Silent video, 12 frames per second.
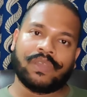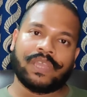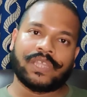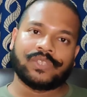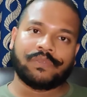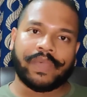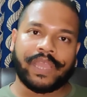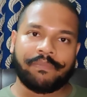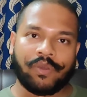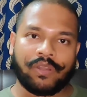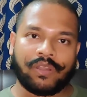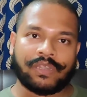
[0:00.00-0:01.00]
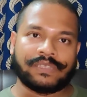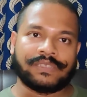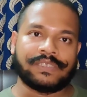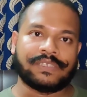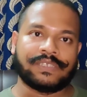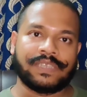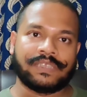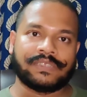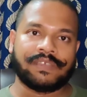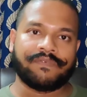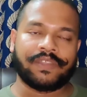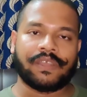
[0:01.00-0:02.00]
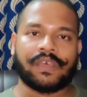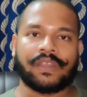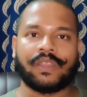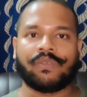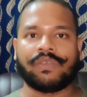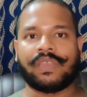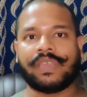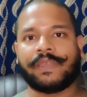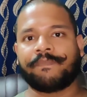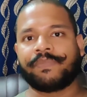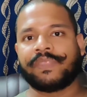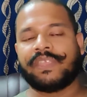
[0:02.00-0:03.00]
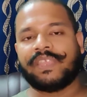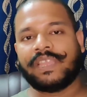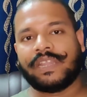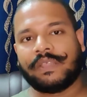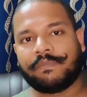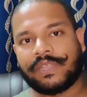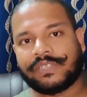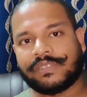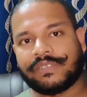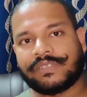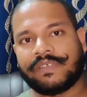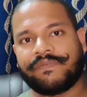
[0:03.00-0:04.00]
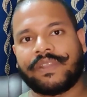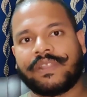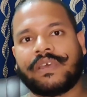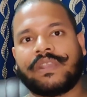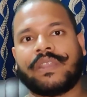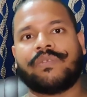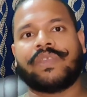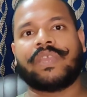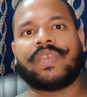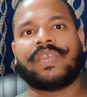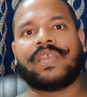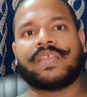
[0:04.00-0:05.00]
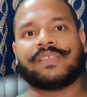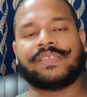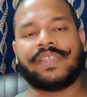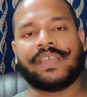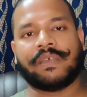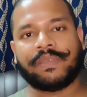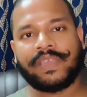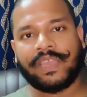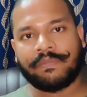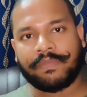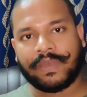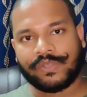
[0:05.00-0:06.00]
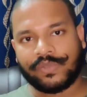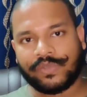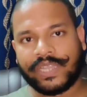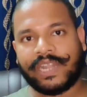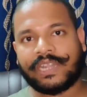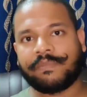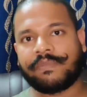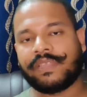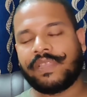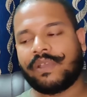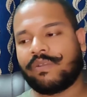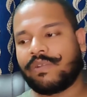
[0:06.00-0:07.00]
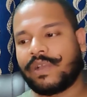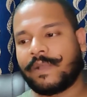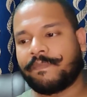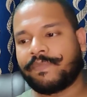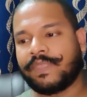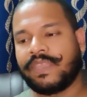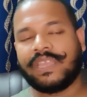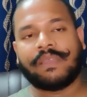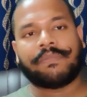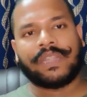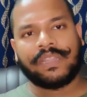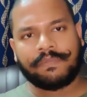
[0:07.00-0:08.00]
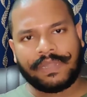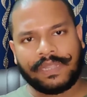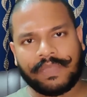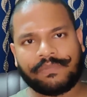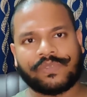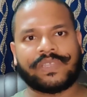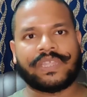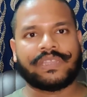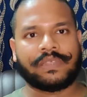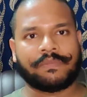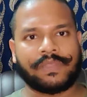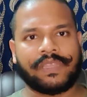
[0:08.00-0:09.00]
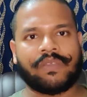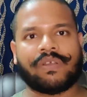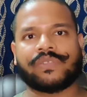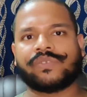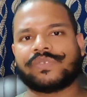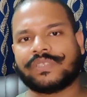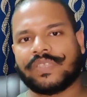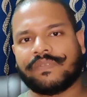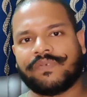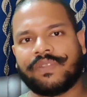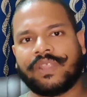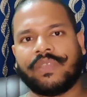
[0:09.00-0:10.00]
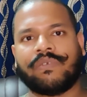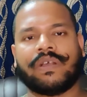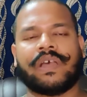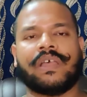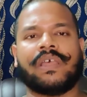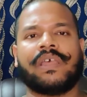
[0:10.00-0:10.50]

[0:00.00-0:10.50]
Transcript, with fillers: होंगे जो बाइपोलर डिसीज से सफ़र कर रहे होंगे या डिप्रेशन से सफ़र कर रहे होंगे या किसी ने कभी एक बार सुसाइड अटेम्प्ट किया होगा या मल्टीपल टाइम सुसाइड अटेम्प्ट किया होगा जो सक्सेसफुल नहीं होगा